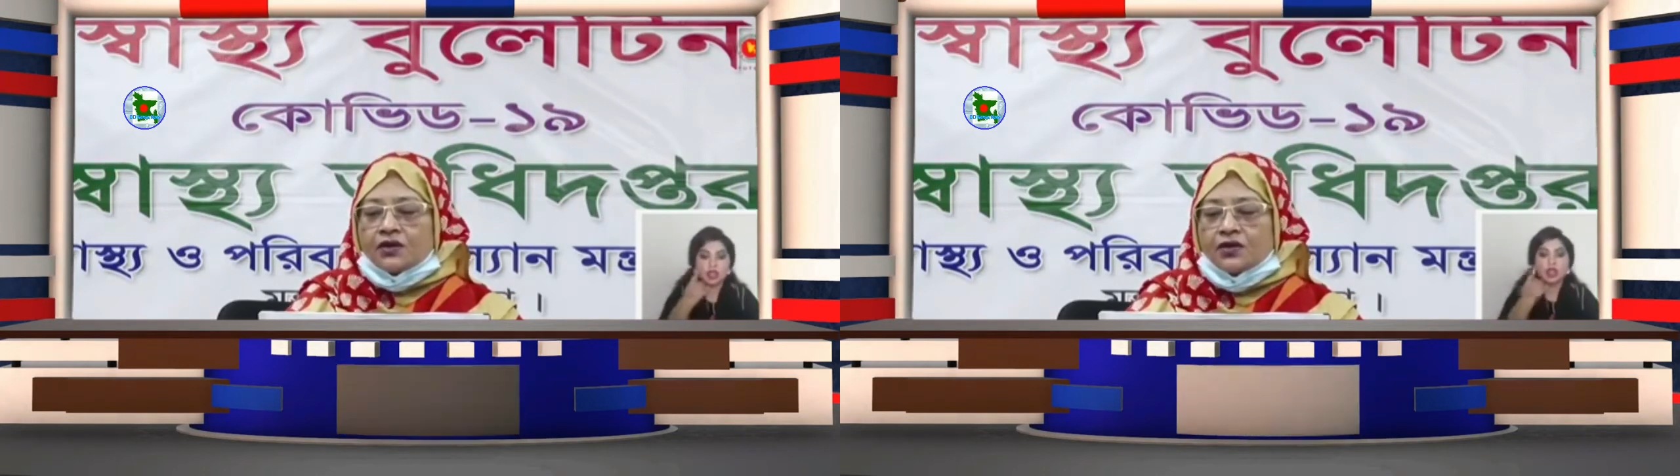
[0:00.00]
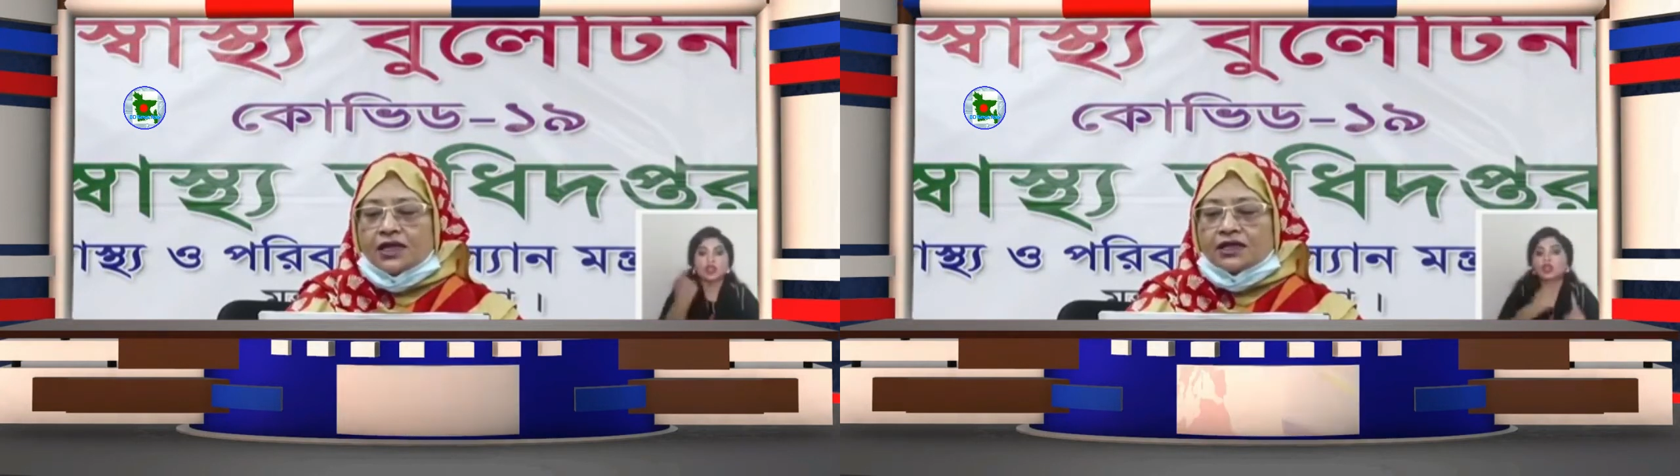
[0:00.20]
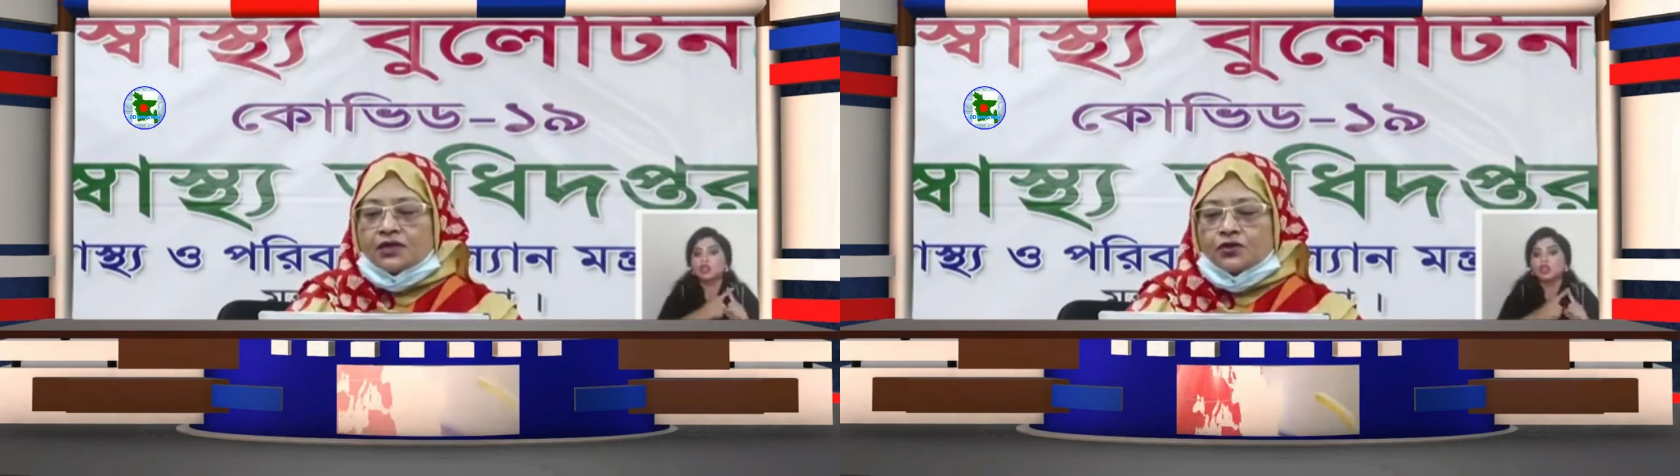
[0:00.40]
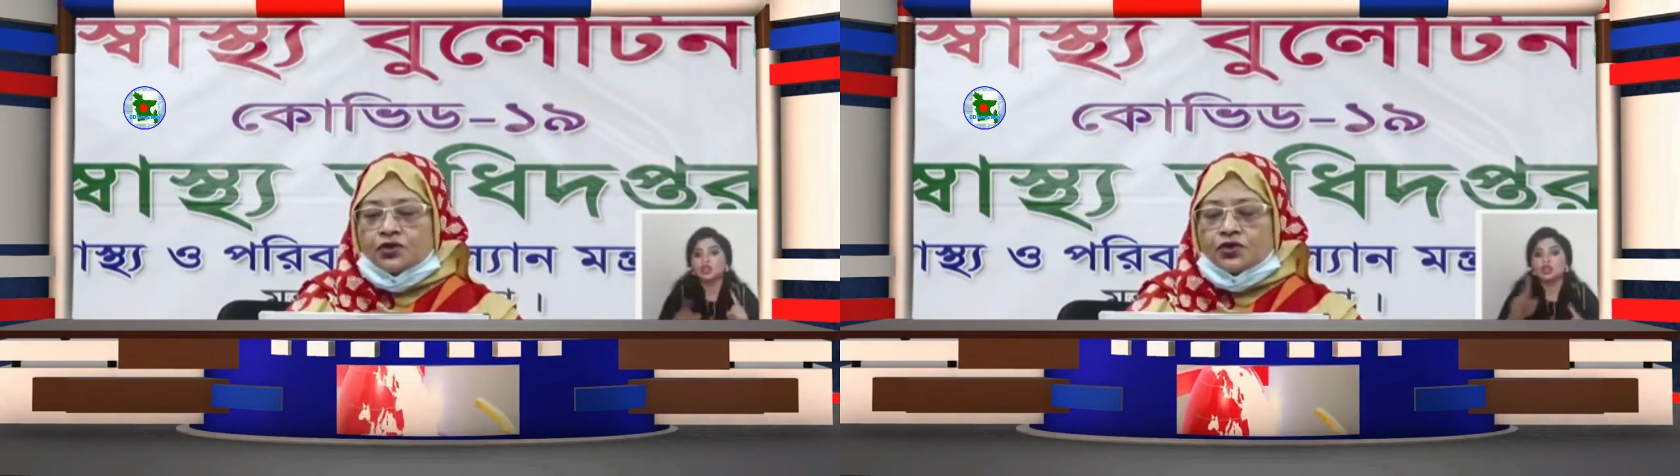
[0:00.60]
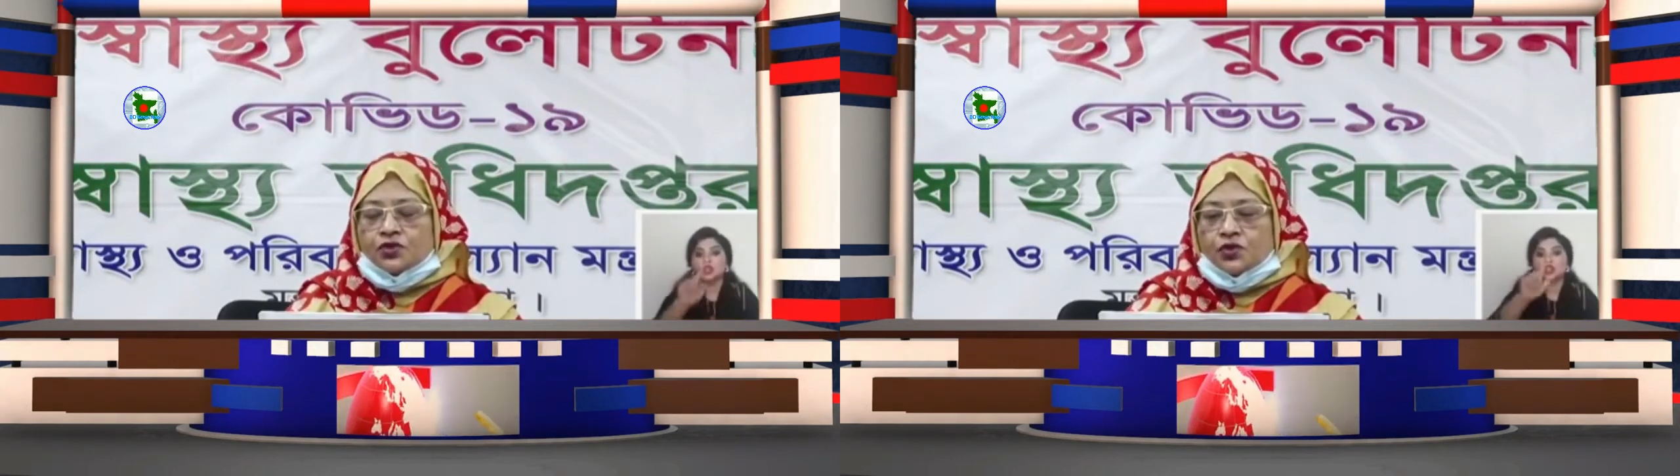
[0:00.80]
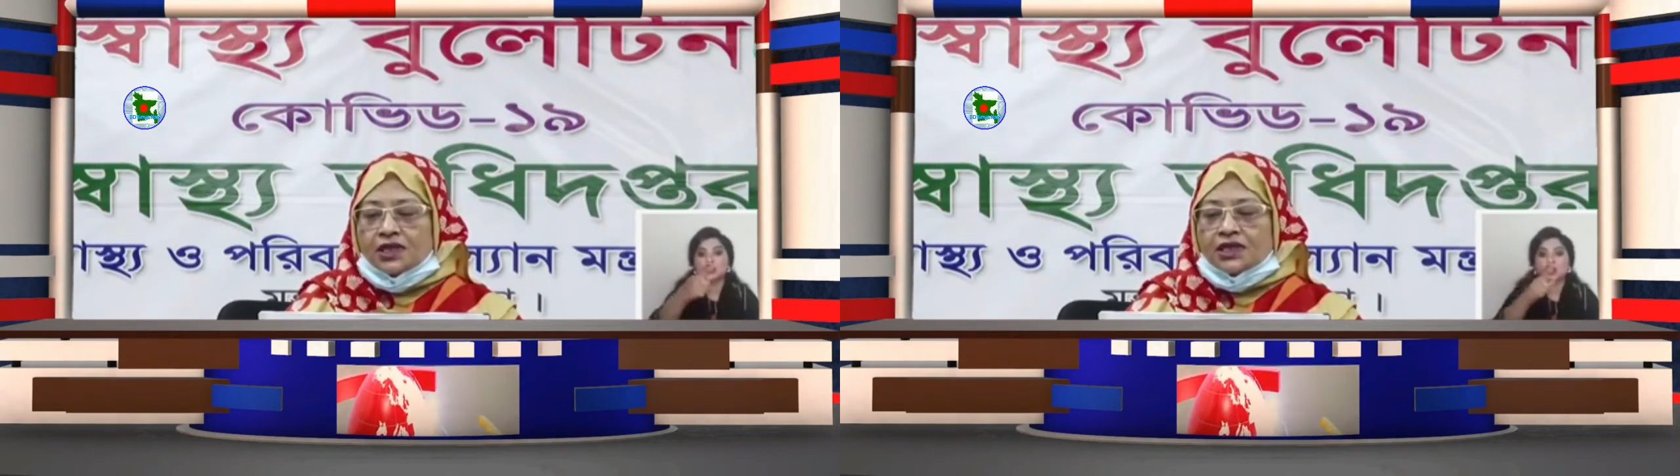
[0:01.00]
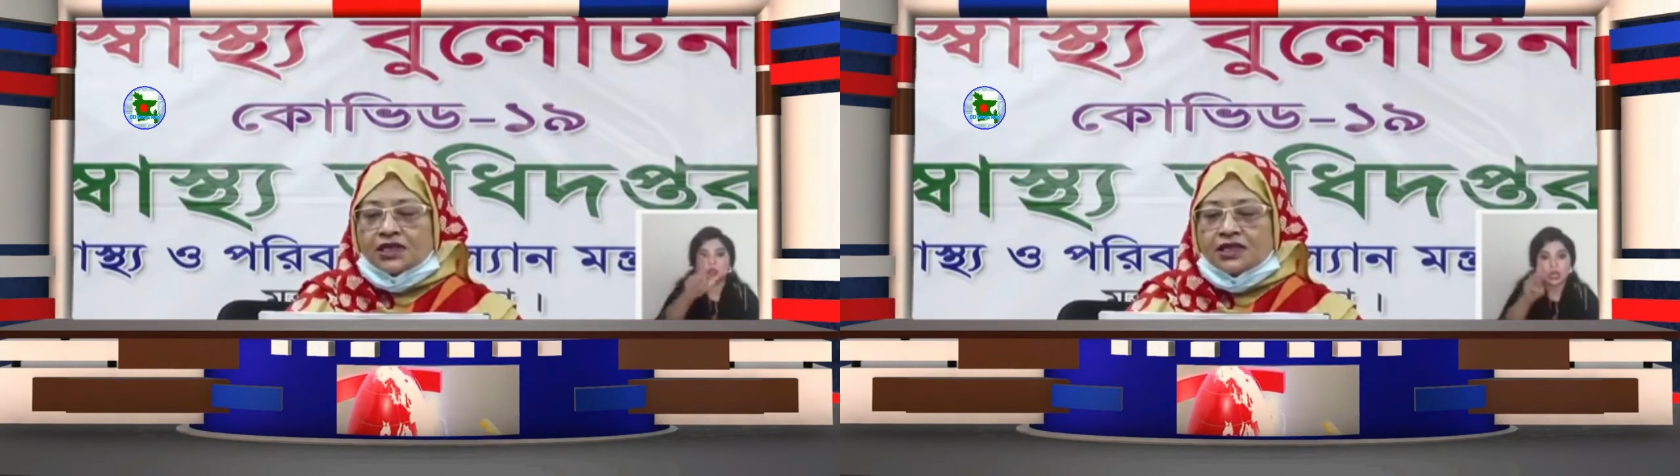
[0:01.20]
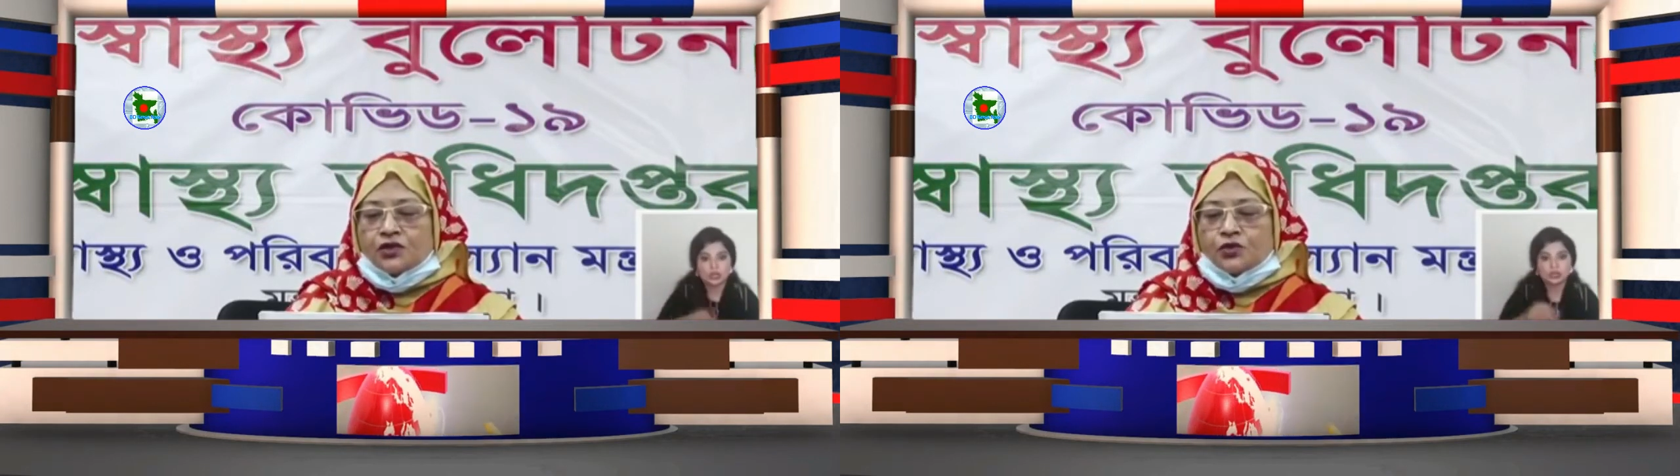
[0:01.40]
একান্ন হাজার দুইশো
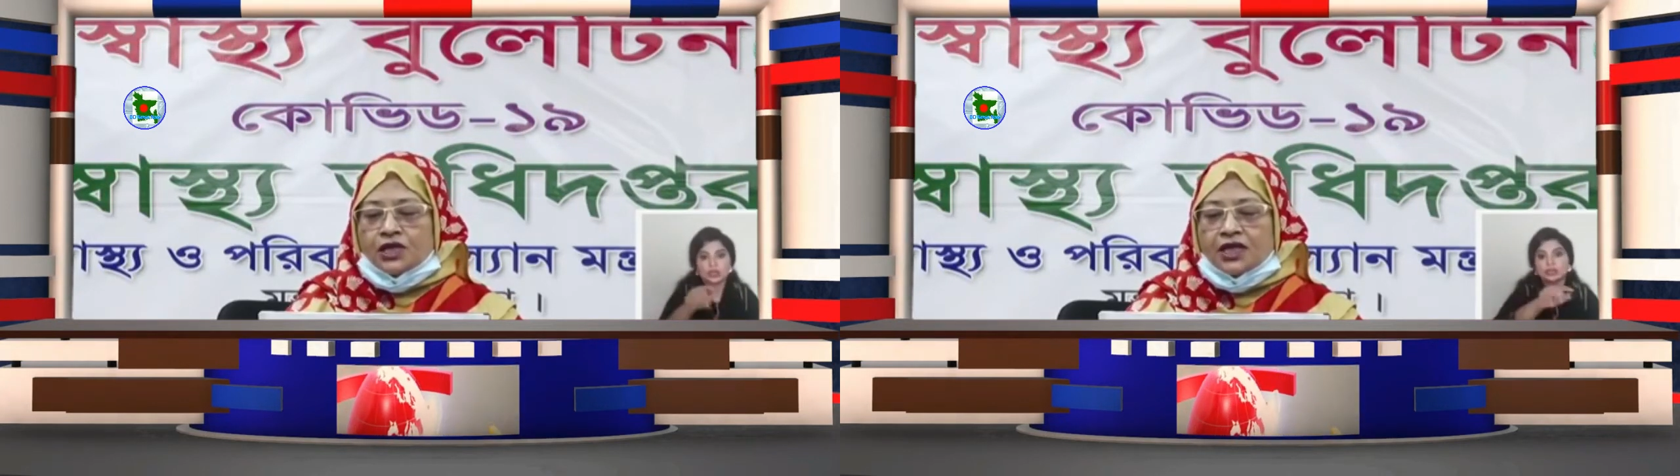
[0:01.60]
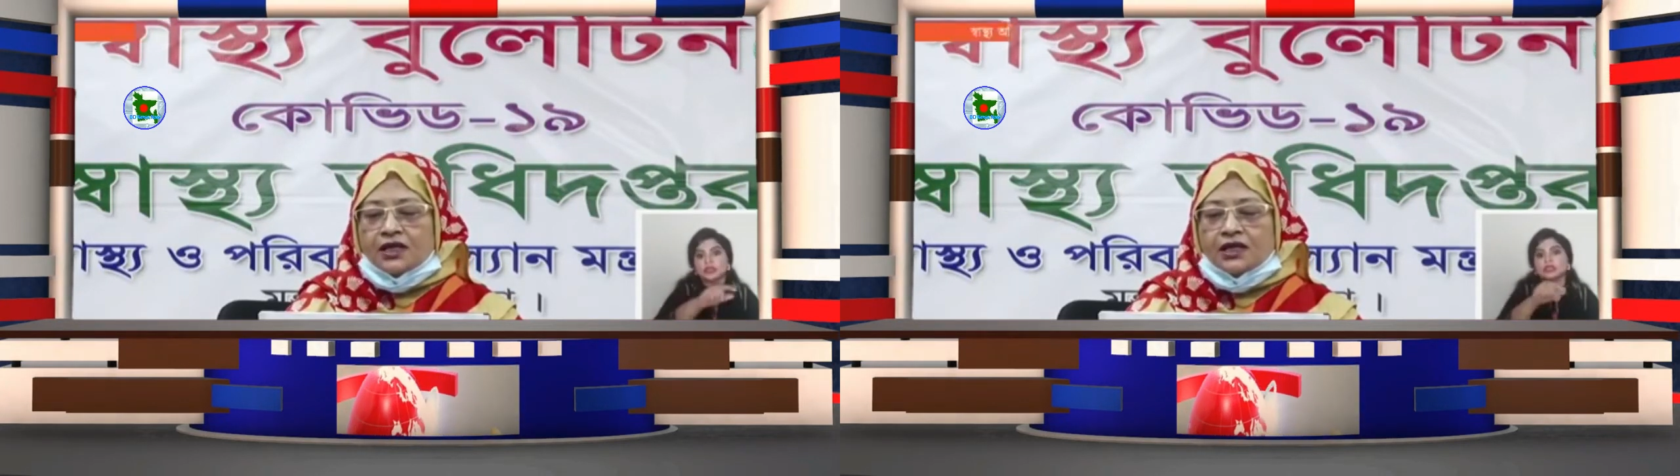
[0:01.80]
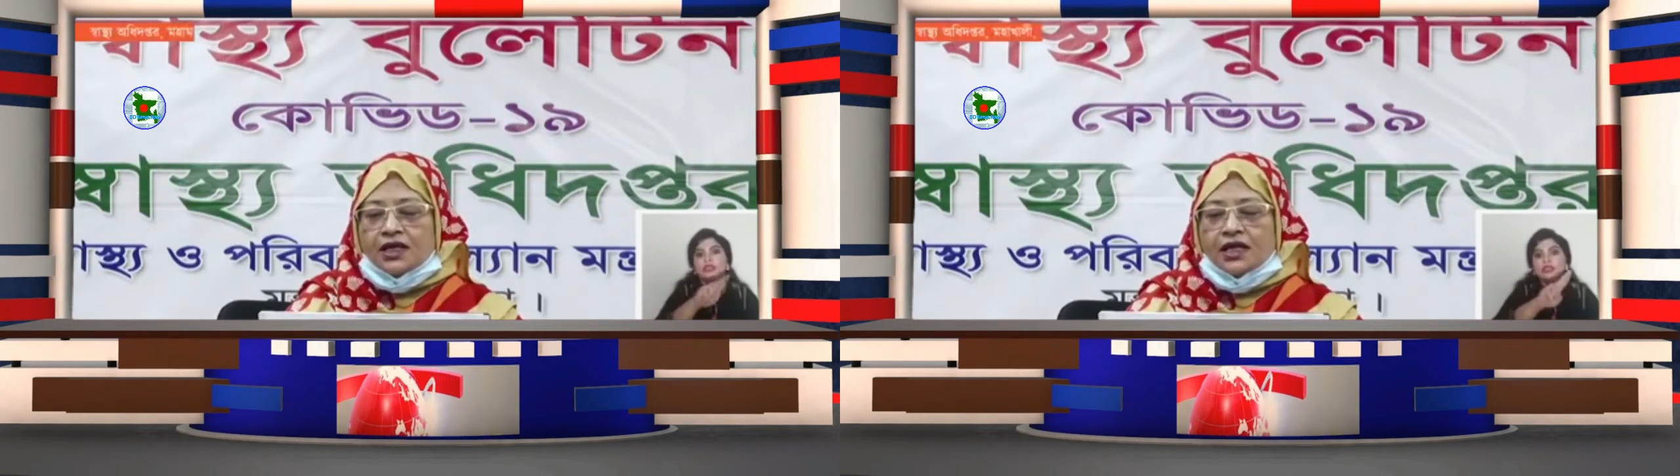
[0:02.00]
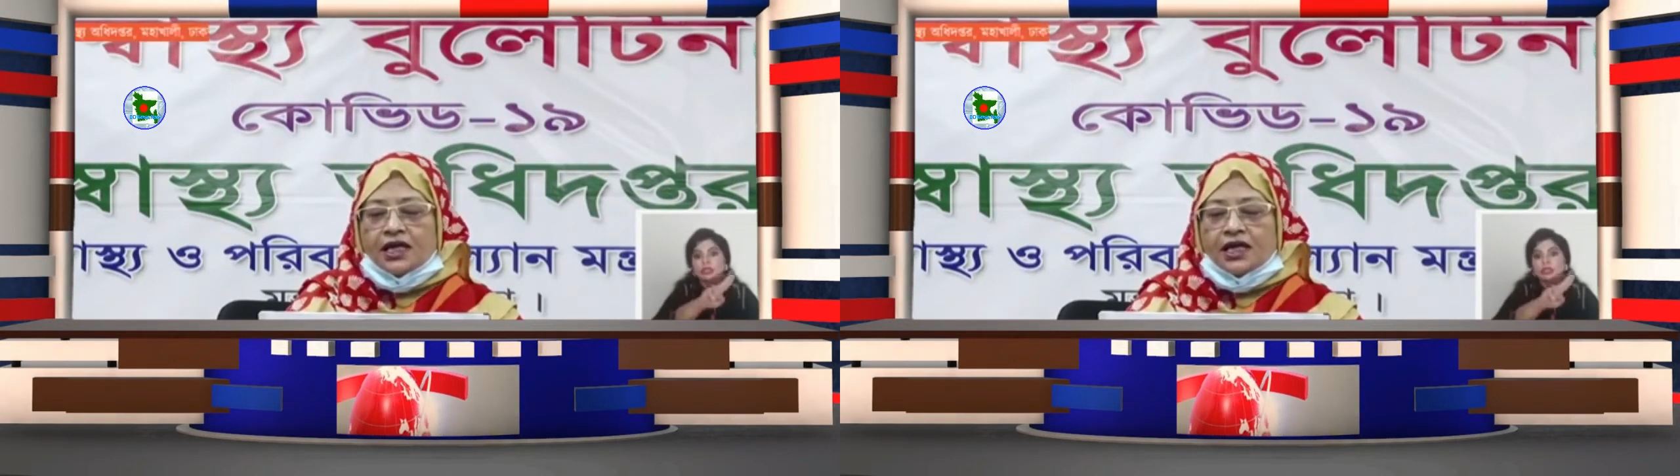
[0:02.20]
চুয়াল্লিশটি নমুনা